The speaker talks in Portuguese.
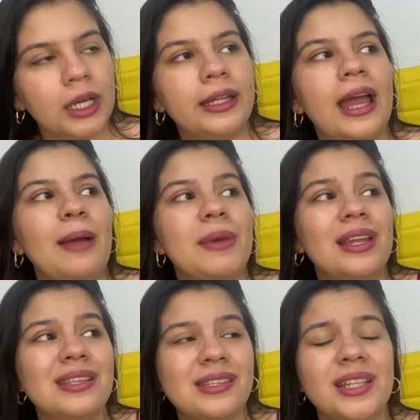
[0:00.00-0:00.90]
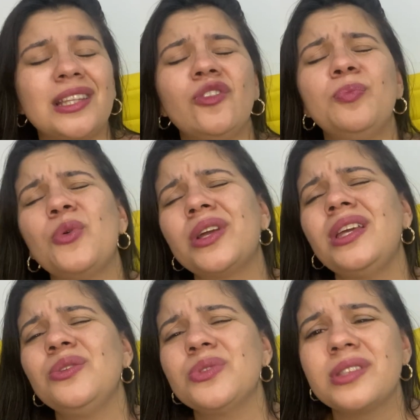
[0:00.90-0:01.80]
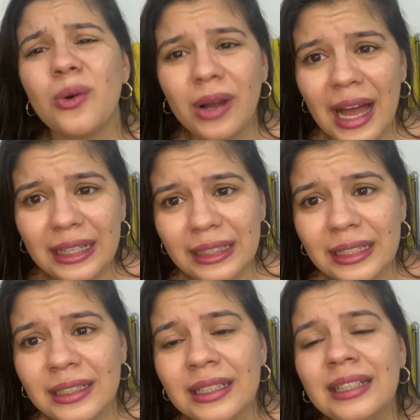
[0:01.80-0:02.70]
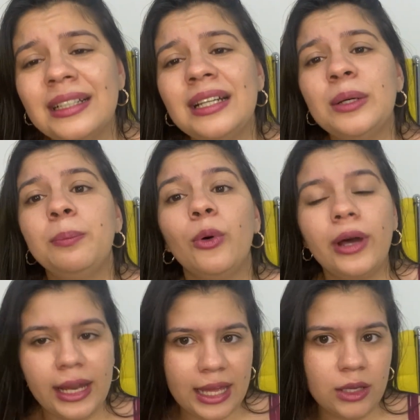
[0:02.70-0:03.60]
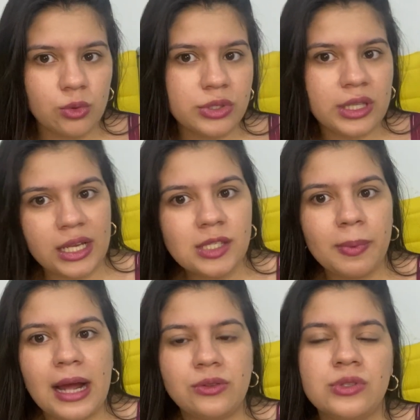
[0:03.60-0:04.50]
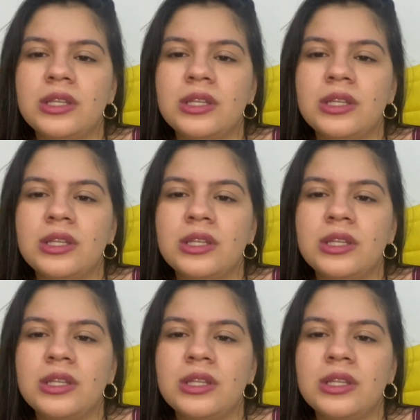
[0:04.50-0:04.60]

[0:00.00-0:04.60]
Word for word: Né? A minha lasanha estava um pouquinho salgada, porém, os três pratos,